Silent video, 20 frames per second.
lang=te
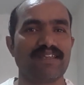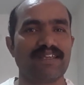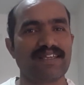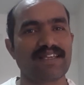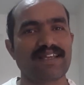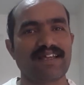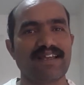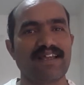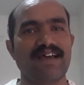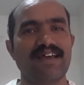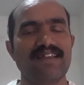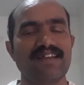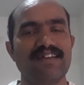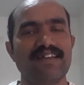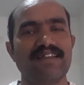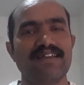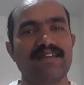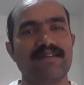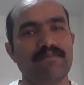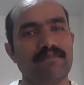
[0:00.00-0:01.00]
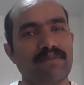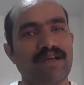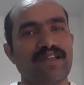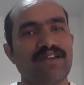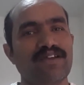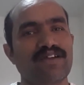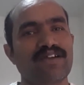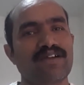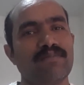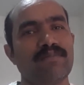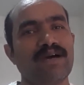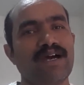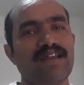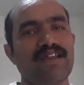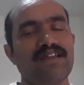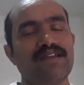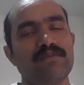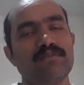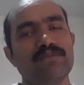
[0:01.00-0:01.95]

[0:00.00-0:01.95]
ఇక నానంటే మన యొక్క భారాన్ని